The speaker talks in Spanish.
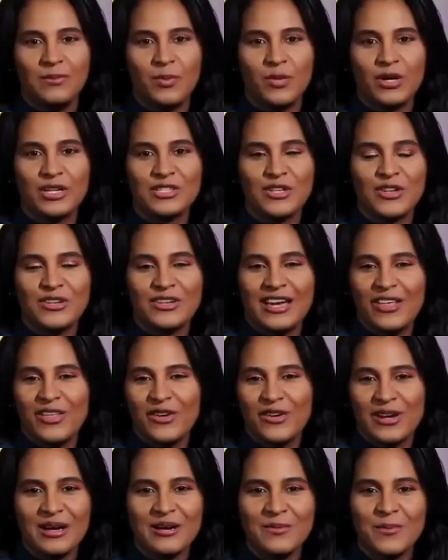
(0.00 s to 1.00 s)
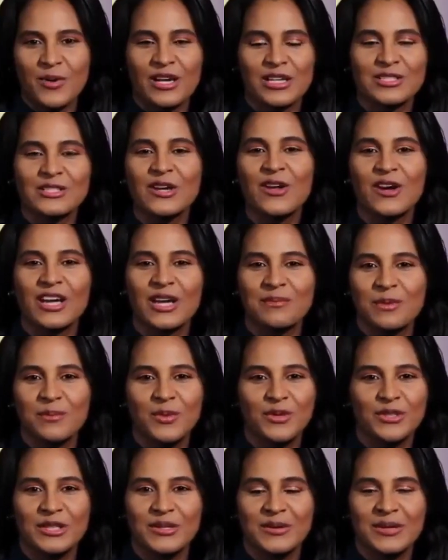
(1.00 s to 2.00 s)
pues soñadora, porque eso es lo que me
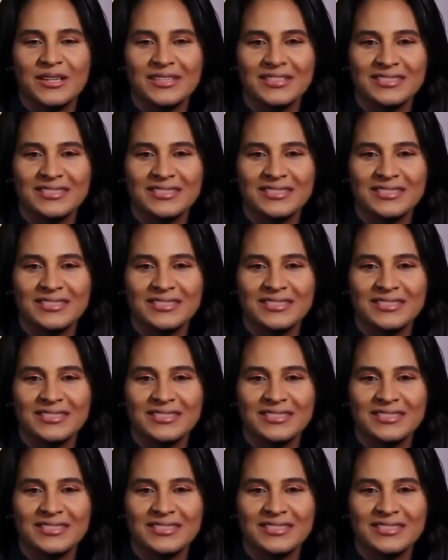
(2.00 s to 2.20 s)
motiva.